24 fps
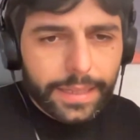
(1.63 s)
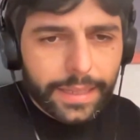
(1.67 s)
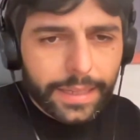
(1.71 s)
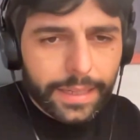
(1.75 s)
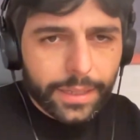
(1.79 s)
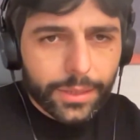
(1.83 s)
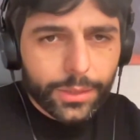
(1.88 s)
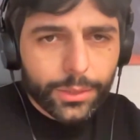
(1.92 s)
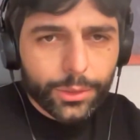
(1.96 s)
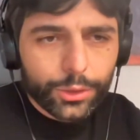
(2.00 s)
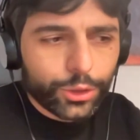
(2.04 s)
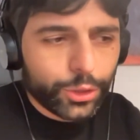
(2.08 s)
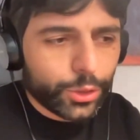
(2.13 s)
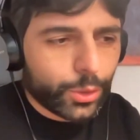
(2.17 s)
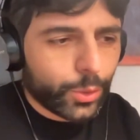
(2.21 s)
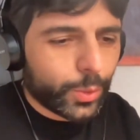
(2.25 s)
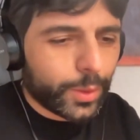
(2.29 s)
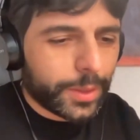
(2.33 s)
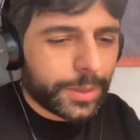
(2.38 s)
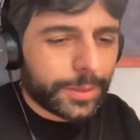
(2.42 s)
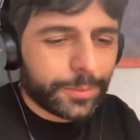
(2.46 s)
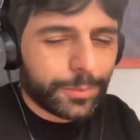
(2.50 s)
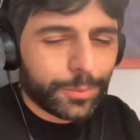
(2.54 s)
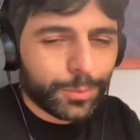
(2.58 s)
Eccoci
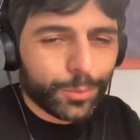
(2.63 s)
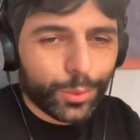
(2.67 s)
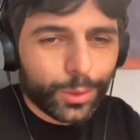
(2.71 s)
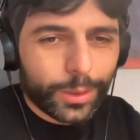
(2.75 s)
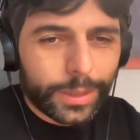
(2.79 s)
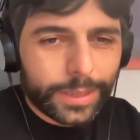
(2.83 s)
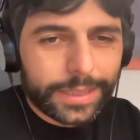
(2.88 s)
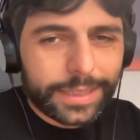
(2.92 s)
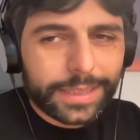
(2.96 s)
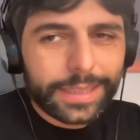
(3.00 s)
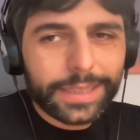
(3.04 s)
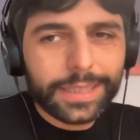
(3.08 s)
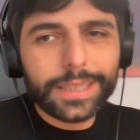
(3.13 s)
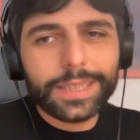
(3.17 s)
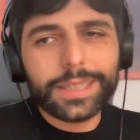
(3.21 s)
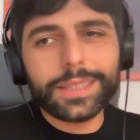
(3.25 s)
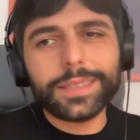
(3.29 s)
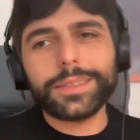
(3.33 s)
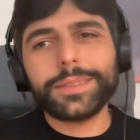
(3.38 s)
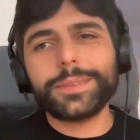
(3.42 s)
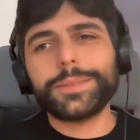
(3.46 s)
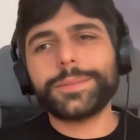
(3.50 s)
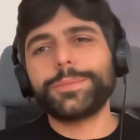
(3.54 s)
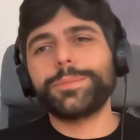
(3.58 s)
qui,
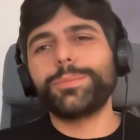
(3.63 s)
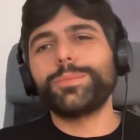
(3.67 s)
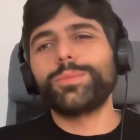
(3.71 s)
buonasera,